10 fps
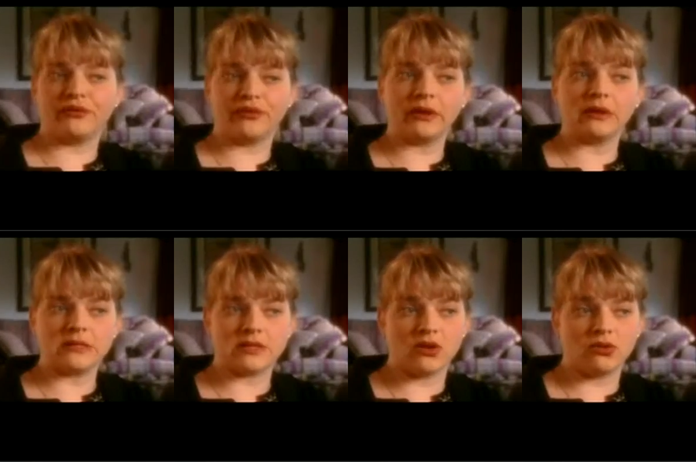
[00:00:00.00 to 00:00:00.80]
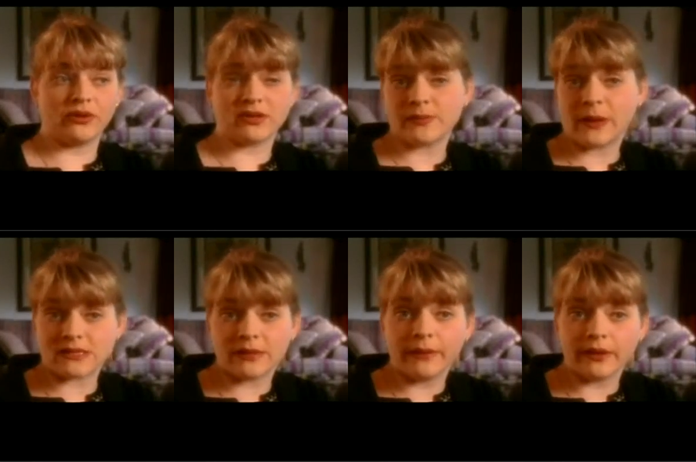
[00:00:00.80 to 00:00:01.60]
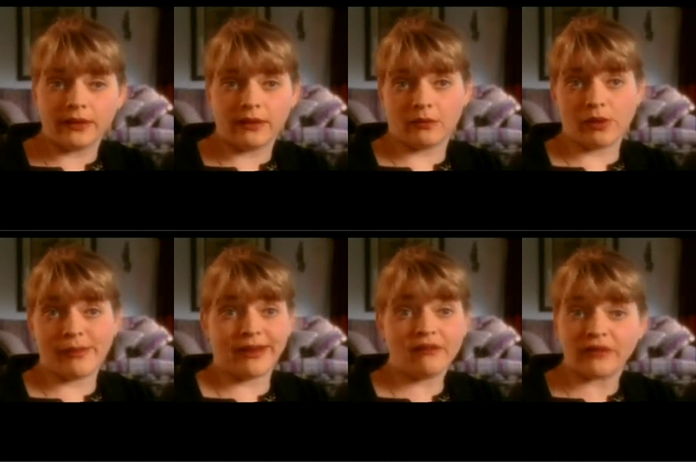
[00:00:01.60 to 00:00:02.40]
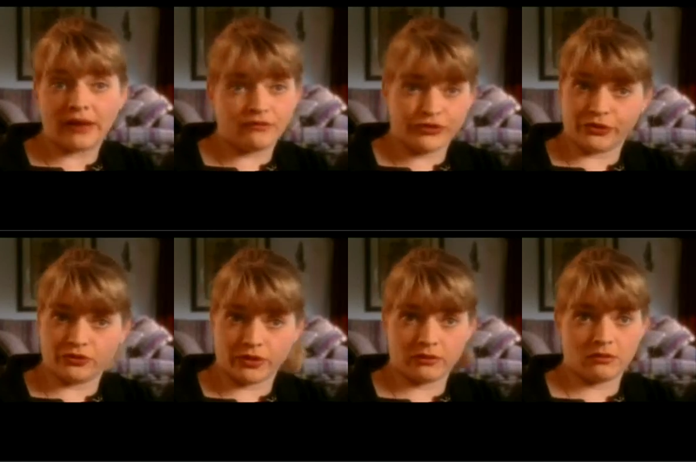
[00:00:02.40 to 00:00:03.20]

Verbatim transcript: Сейчас мы боимся, что у нас вообще не будет детей.